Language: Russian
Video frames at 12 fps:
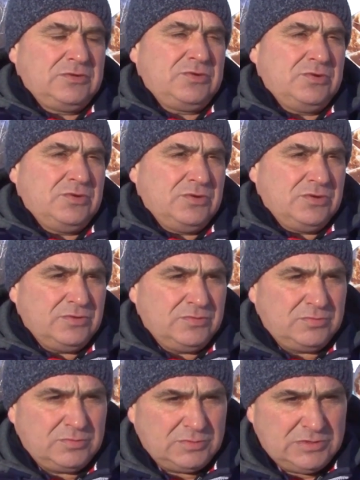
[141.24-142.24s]

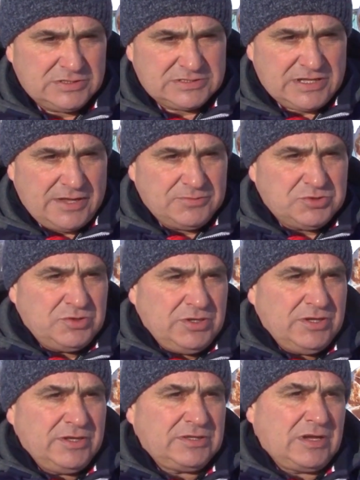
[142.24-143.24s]
то не знаем, что
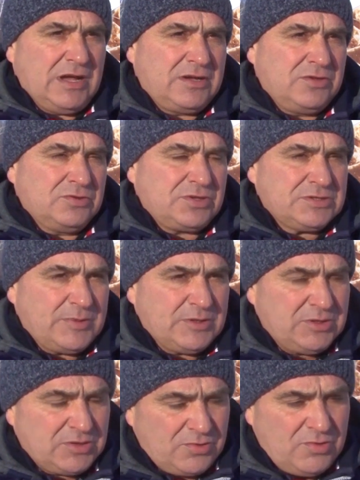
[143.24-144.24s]
делать, как ее
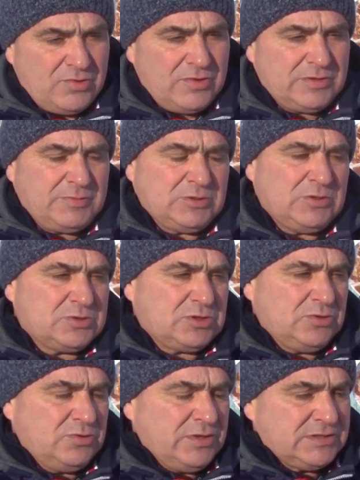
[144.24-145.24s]
транспортировать, потому
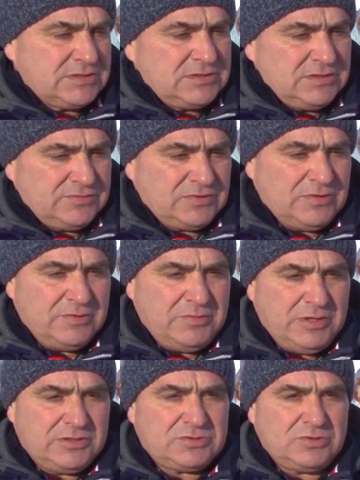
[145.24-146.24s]
что у нас
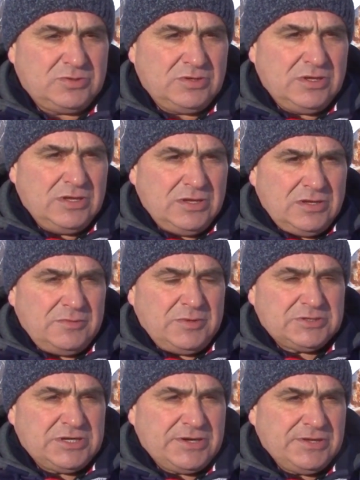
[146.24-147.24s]
автомобиль, что
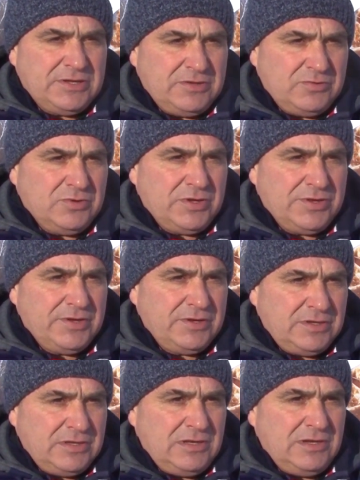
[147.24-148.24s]
пожарный его
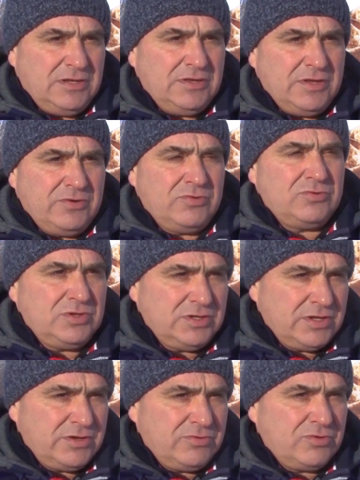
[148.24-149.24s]
надо или на,
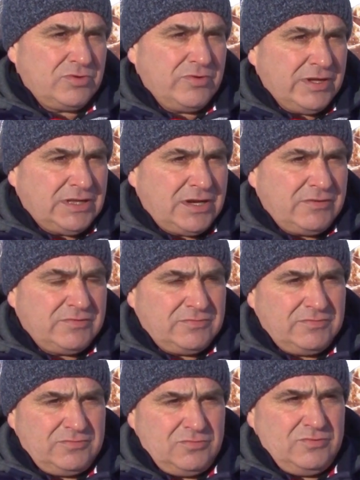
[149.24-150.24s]
на эвакуаторе
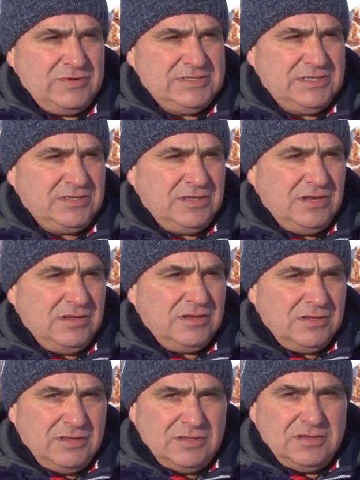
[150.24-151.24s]
возить, или
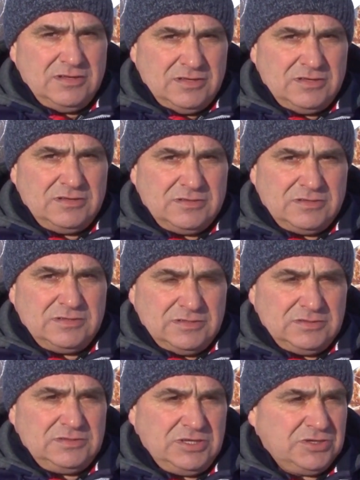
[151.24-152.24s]

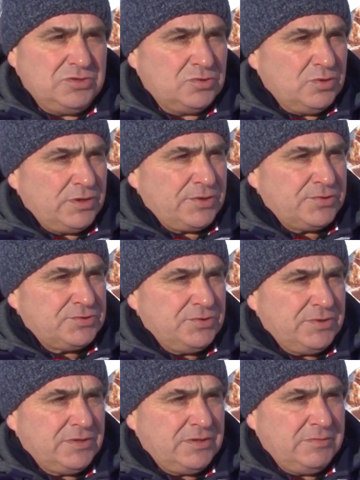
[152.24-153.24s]
технику
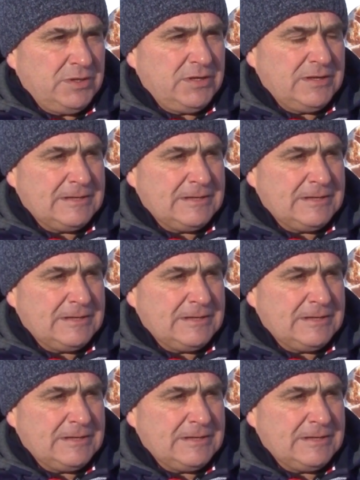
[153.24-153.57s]
хорошую надо иметь.